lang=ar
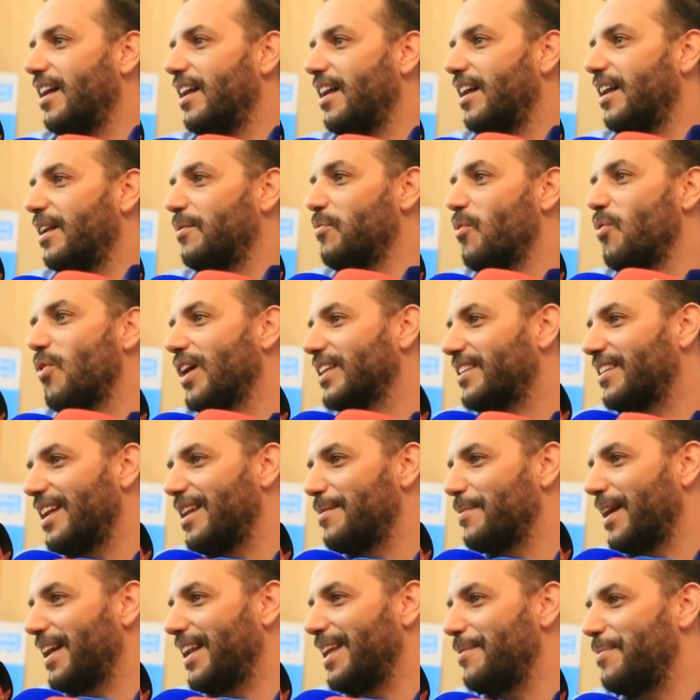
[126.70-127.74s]
المواطن
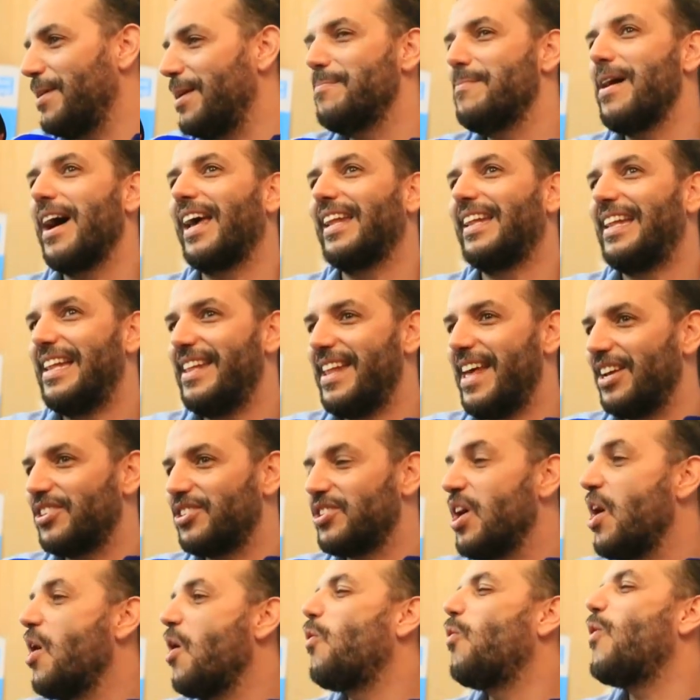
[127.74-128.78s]
المغربي ما خذلناش
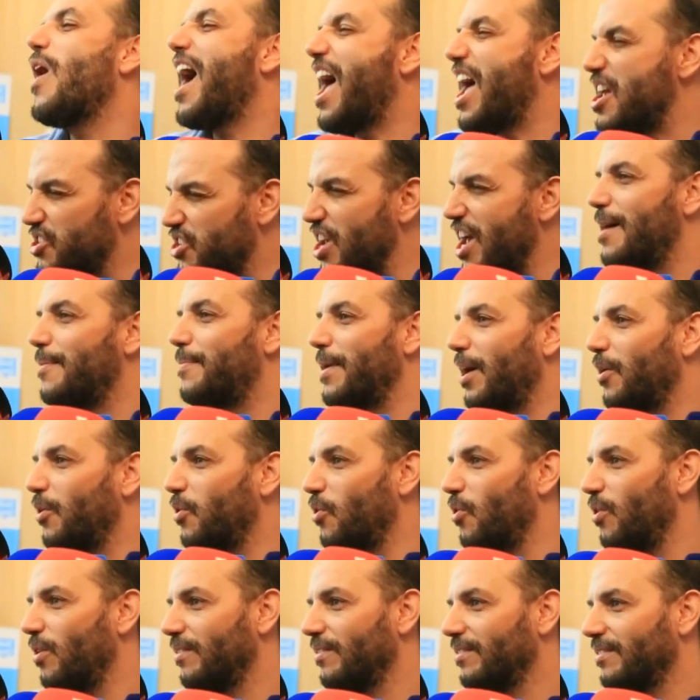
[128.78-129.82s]

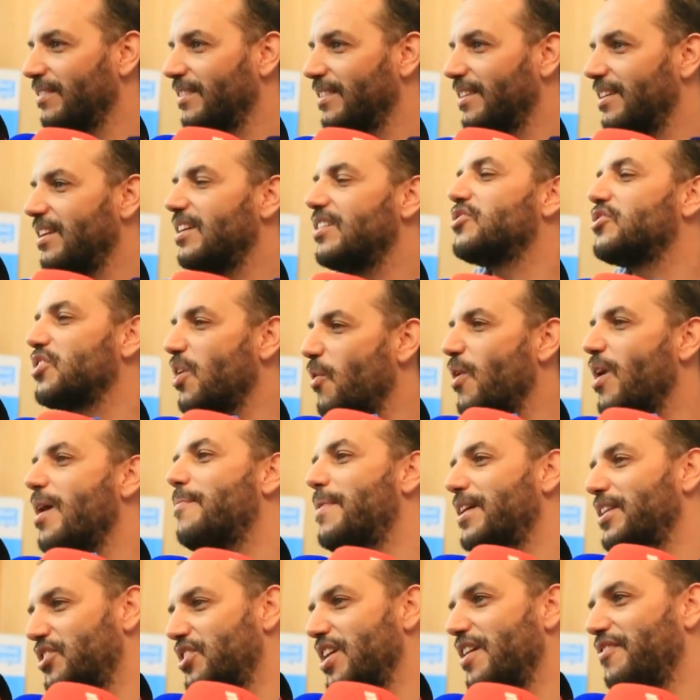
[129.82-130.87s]
واجابه
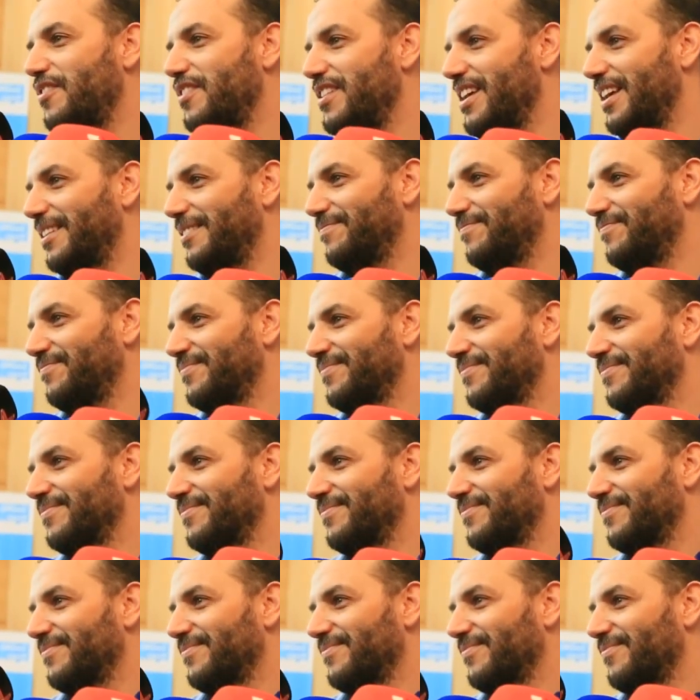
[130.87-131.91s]
جوابا شافيا وشنو
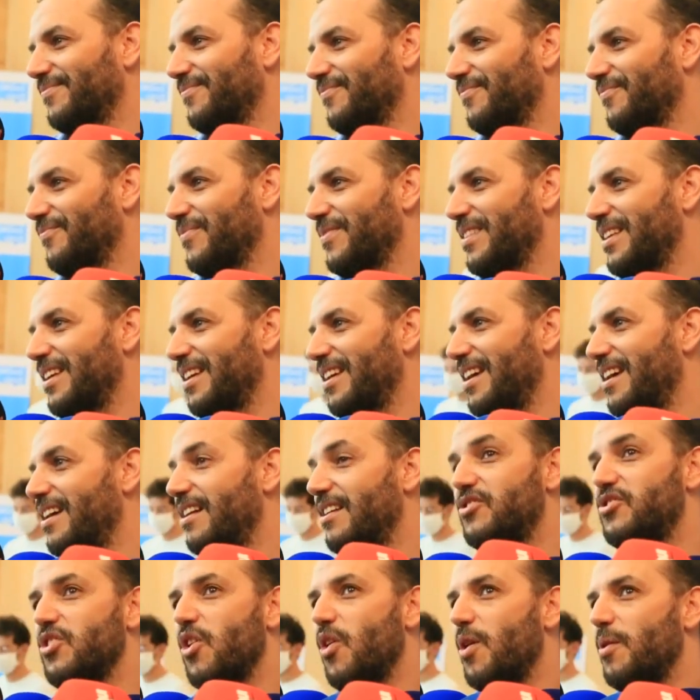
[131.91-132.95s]
الجواب
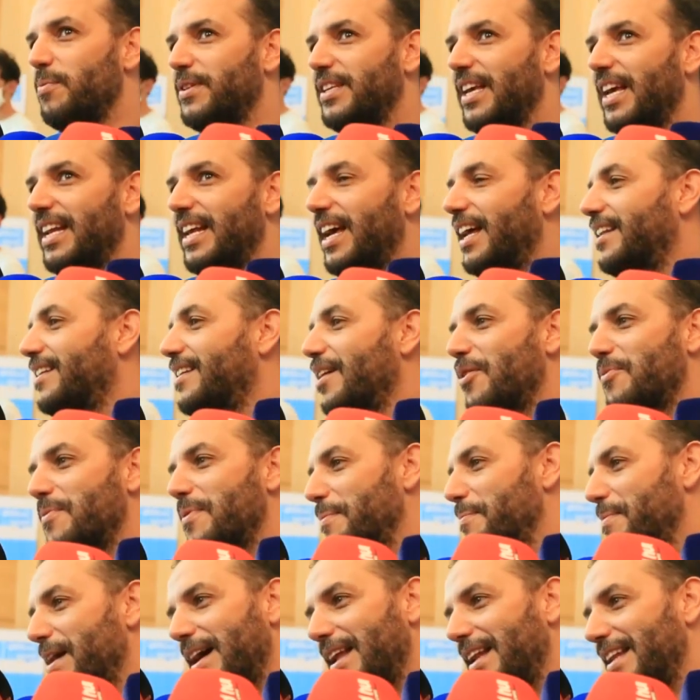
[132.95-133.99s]
الجواب ديالي انه
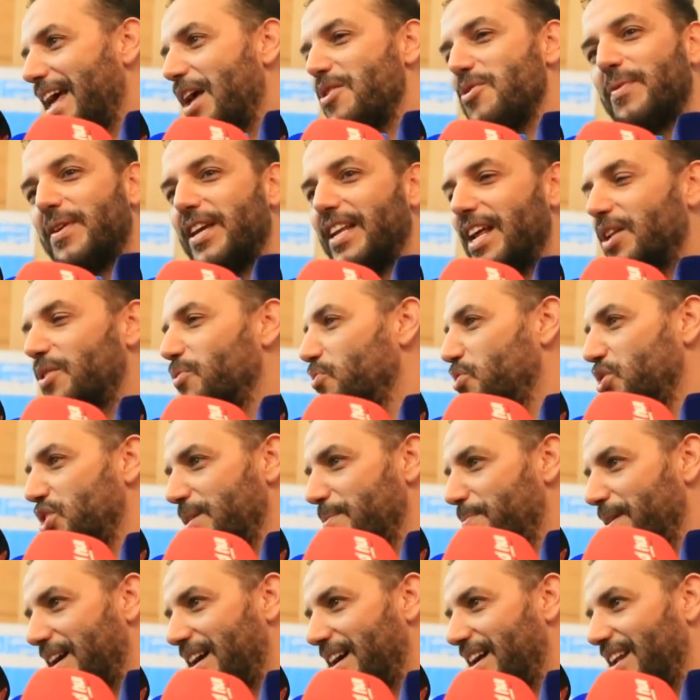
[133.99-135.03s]
ما لا يمكن ان اجيب
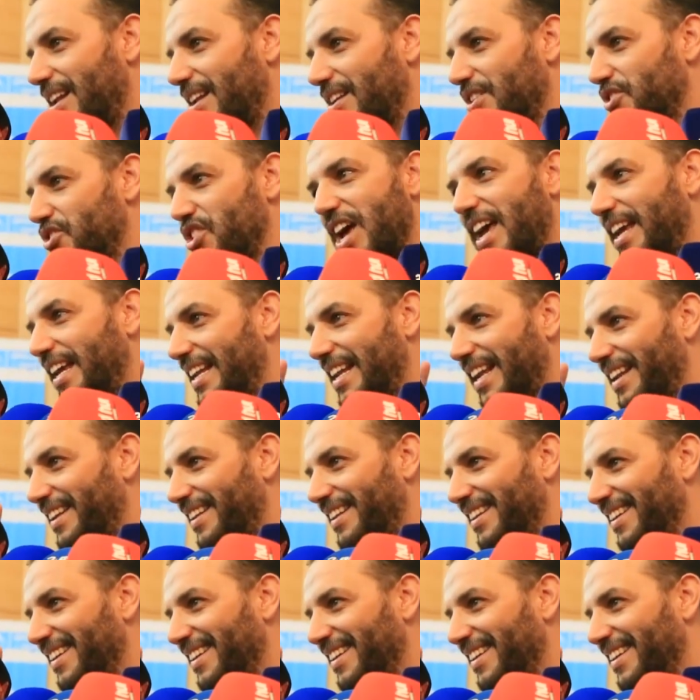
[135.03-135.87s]
جاهلا